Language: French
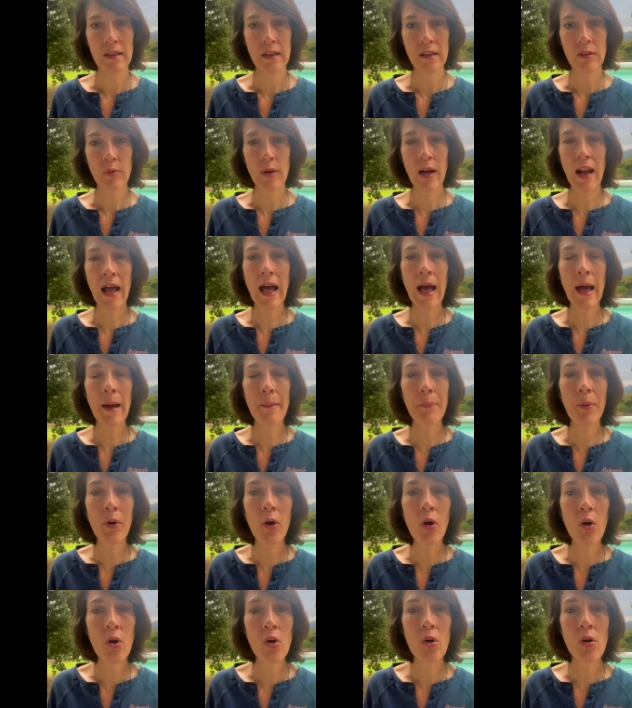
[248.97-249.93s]
Voilà,
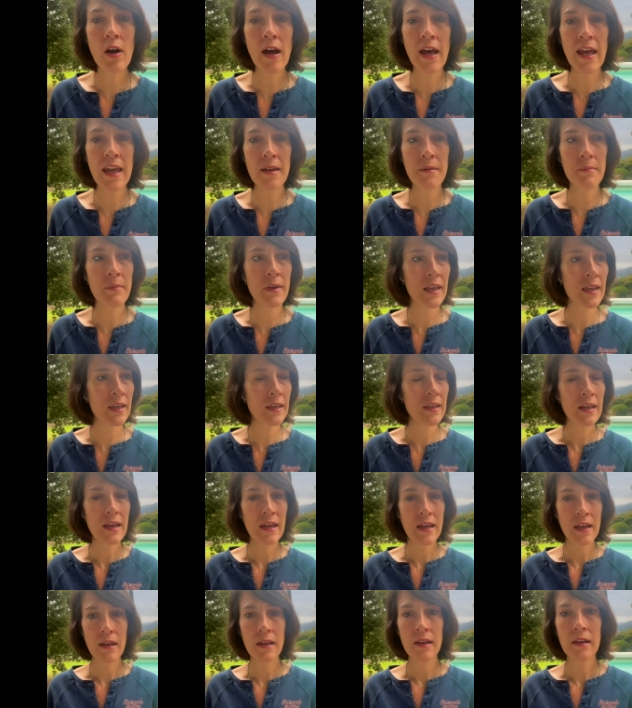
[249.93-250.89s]
apprends à aimer
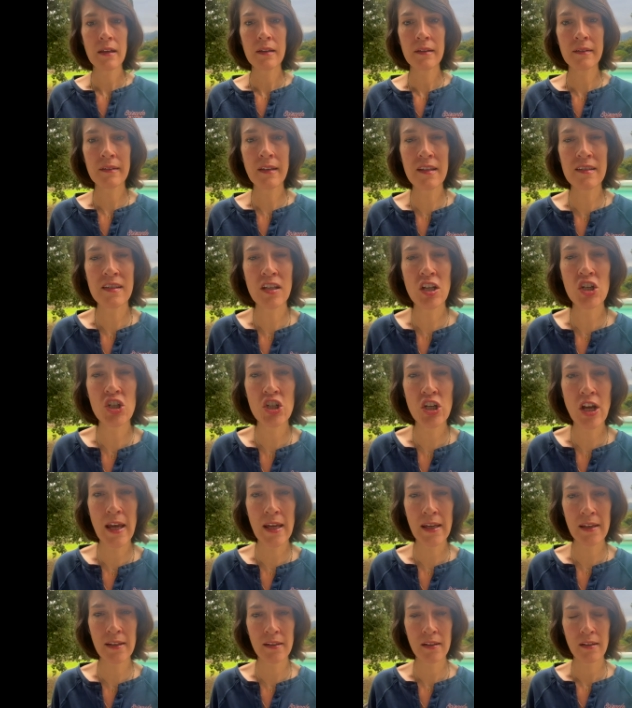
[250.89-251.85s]
tes
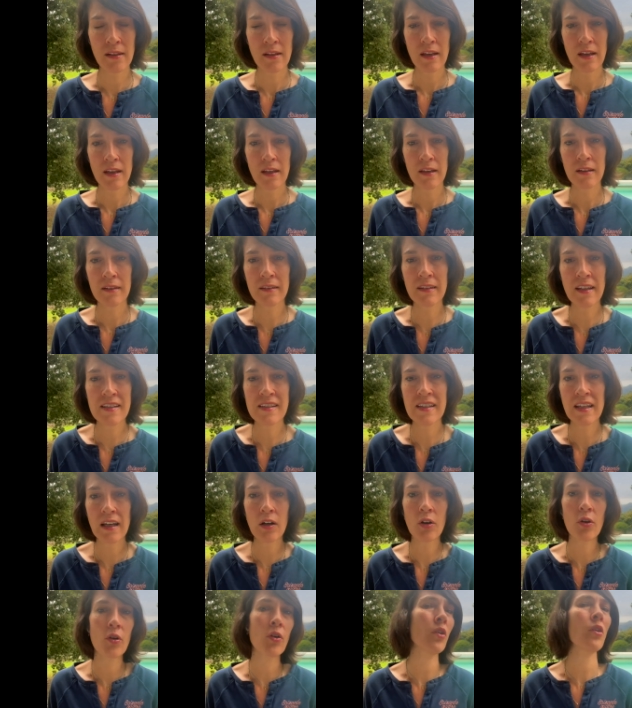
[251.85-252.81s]
échecs, tes
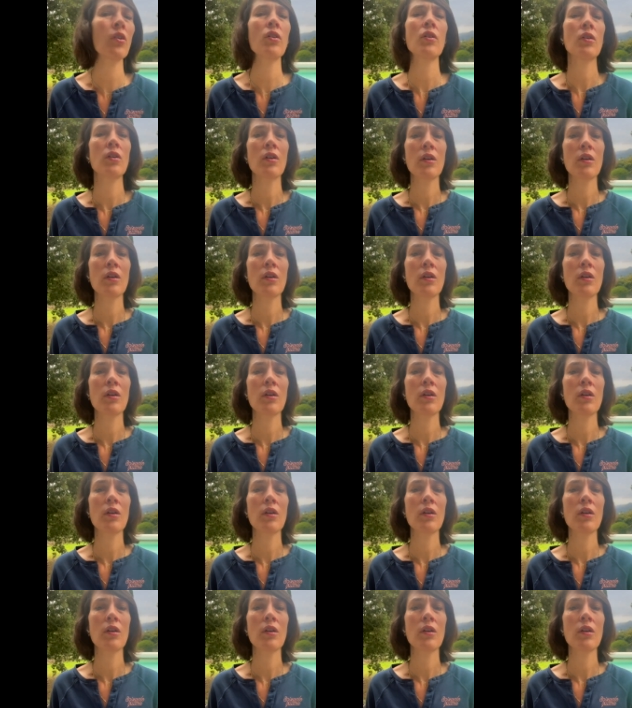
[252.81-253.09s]
erreurs,